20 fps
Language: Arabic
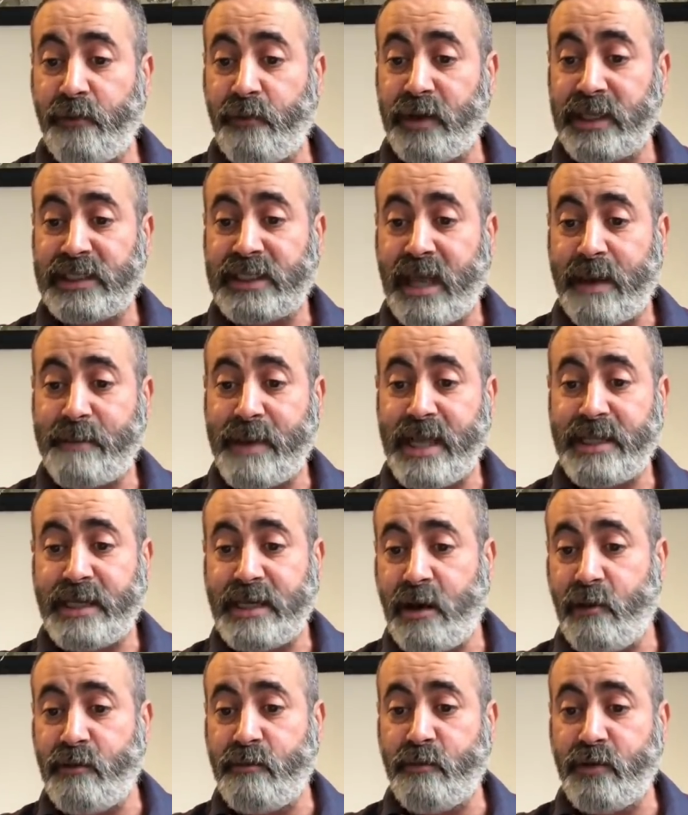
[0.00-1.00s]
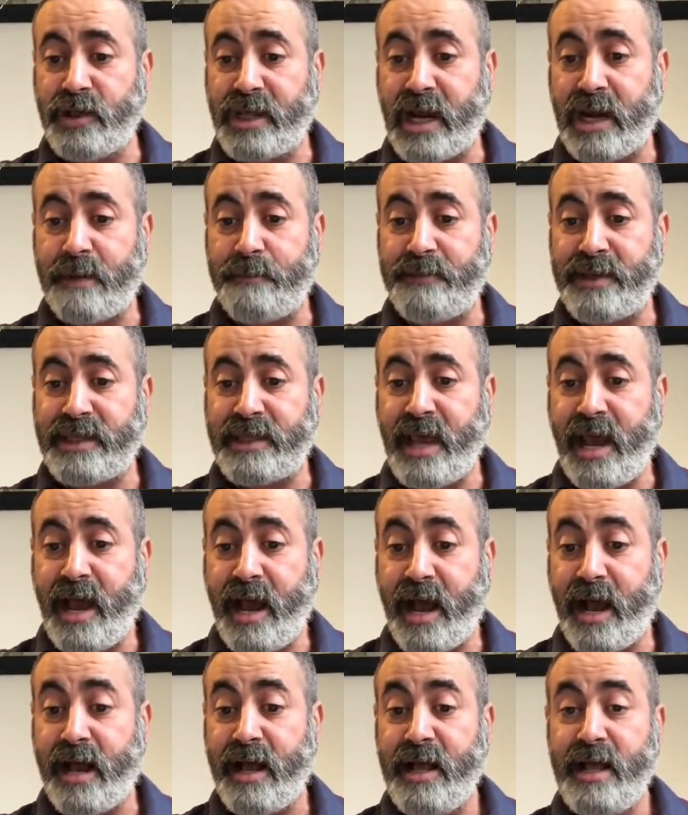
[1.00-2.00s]
ويست هام هذه والمدرب
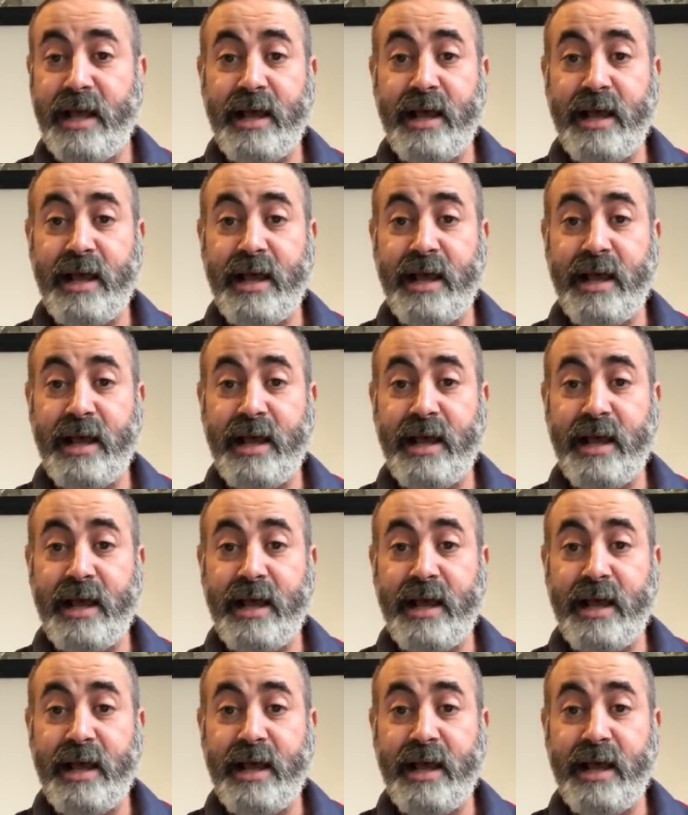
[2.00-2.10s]
تاعها